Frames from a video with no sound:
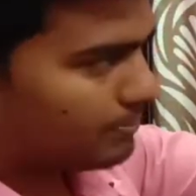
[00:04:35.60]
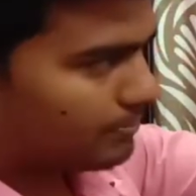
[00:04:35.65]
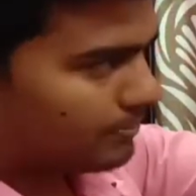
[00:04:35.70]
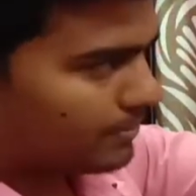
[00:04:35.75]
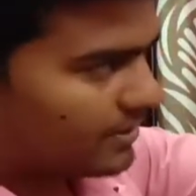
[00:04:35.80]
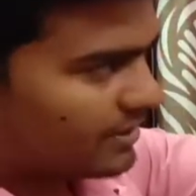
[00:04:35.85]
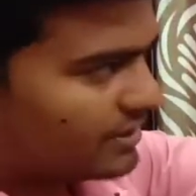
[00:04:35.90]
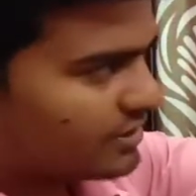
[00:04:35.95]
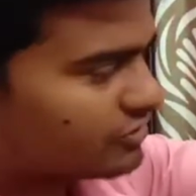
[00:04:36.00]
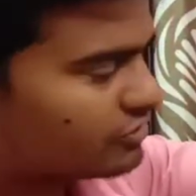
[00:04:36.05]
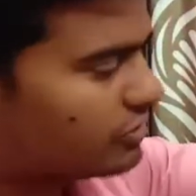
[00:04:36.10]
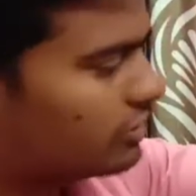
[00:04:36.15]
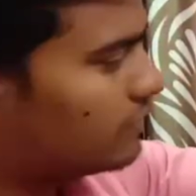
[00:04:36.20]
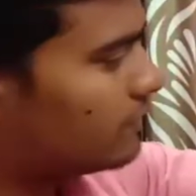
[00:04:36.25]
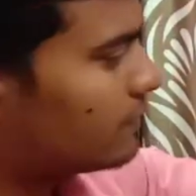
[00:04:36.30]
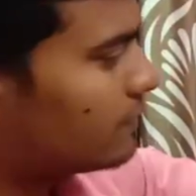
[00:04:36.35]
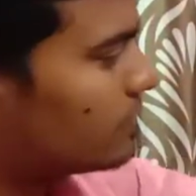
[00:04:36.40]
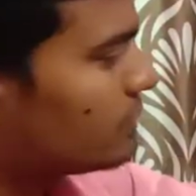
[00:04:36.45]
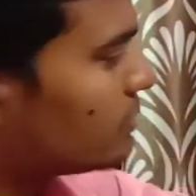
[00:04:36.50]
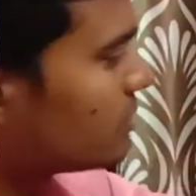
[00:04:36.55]
पीरियड्स
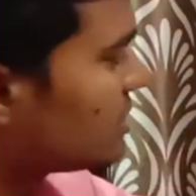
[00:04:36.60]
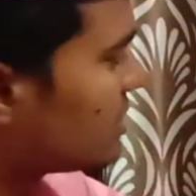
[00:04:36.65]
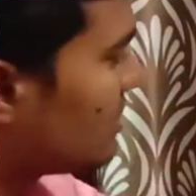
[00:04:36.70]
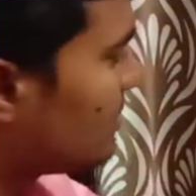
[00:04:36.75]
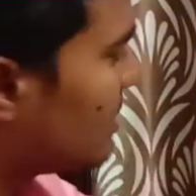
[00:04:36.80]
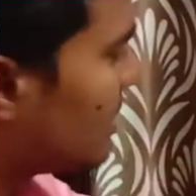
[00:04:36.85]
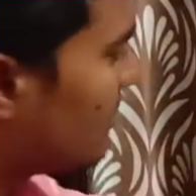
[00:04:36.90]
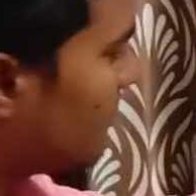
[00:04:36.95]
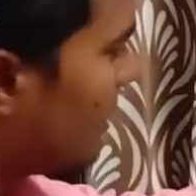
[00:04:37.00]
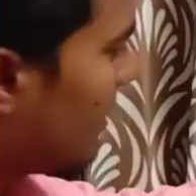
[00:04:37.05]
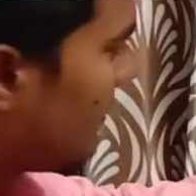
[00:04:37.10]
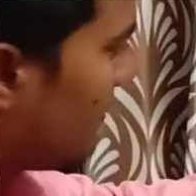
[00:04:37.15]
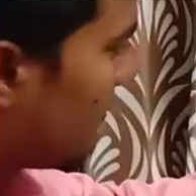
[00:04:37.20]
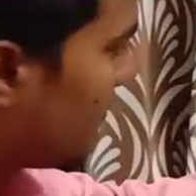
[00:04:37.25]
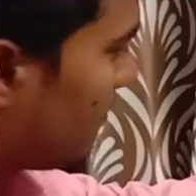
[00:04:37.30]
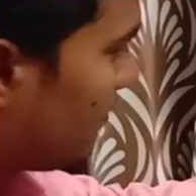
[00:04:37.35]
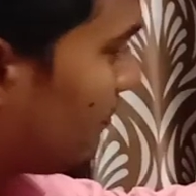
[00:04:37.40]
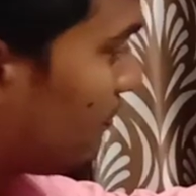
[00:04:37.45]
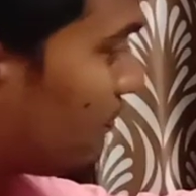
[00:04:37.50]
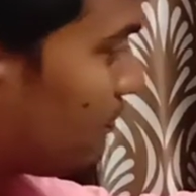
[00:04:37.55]
ऑफ ग्रोथ के बारे में
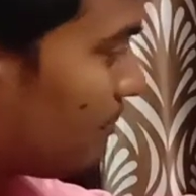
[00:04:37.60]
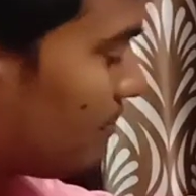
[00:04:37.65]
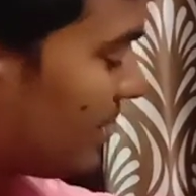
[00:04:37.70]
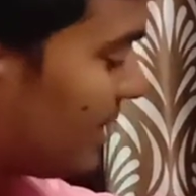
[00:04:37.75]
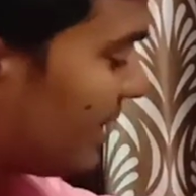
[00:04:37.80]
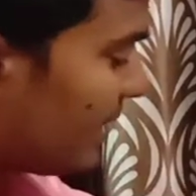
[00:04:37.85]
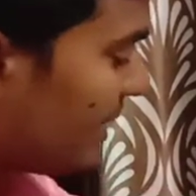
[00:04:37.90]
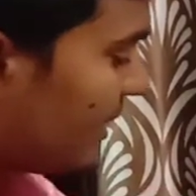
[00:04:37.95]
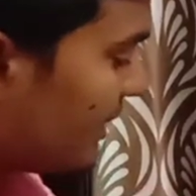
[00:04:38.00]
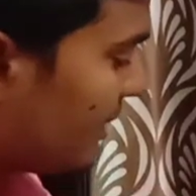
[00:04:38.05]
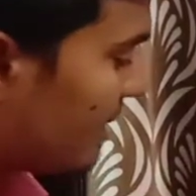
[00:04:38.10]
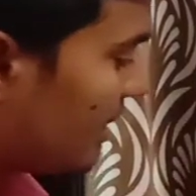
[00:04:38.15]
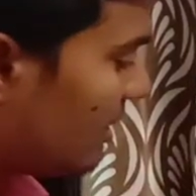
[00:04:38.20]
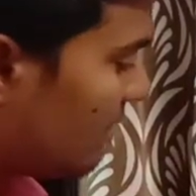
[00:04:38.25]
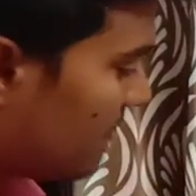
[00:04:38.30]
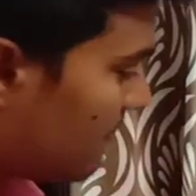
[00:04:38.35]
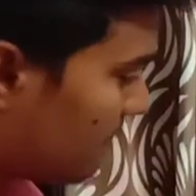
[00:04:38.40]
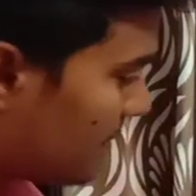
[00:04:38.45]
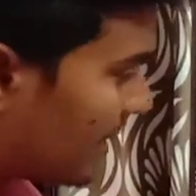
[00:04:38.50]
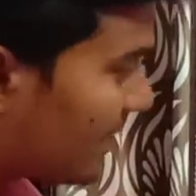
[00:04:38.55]

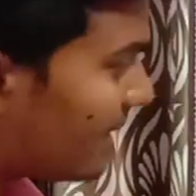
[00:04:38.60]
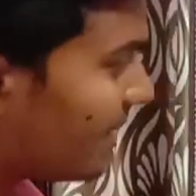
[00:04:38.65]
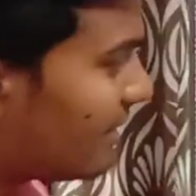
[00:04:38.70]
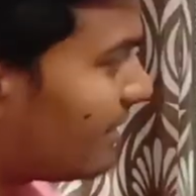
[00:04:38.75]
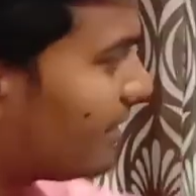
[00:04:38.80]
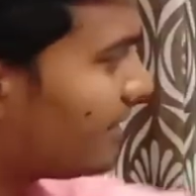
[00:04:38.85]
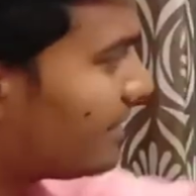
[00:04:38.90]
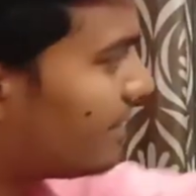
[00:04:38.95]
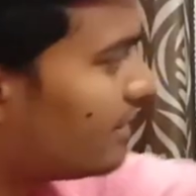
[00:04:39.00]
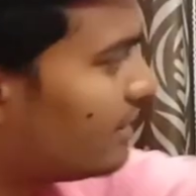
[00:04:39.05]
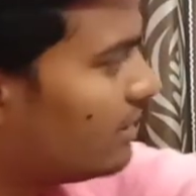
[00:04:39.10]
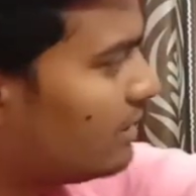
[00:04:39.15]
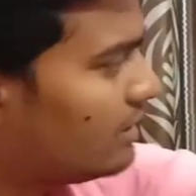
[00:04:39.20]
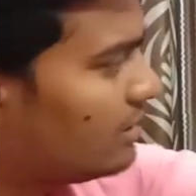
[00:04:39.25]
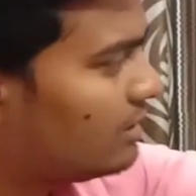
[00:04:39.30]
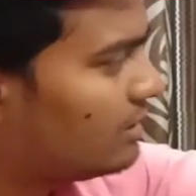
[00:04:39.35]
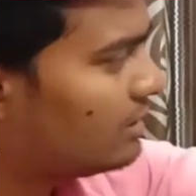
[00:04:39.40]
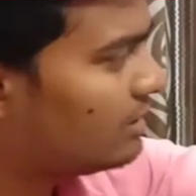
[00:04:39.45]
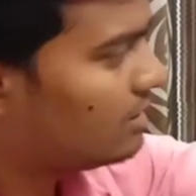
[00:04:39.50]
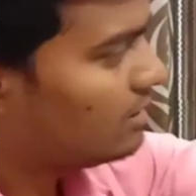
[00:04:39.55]
प्रीनेटल पेरीनेटल
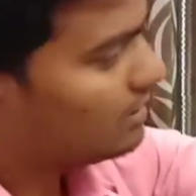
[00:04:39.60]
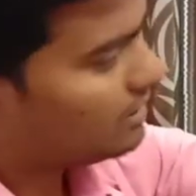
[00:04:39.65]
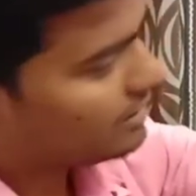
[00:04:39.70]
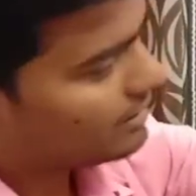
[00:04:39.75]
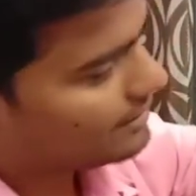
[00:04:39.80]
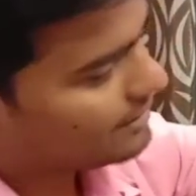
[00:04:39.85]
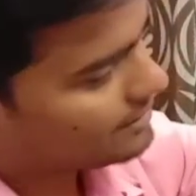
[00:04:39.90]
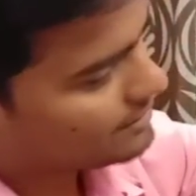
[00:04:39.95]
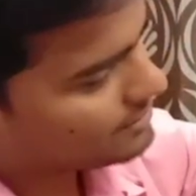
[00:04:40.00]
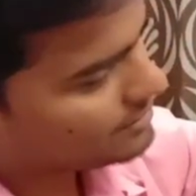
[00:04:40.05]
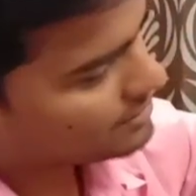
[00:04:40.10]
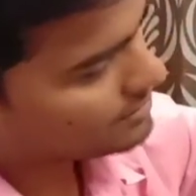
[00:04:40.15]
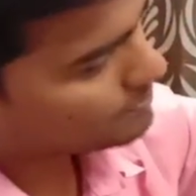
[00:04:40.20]
एंड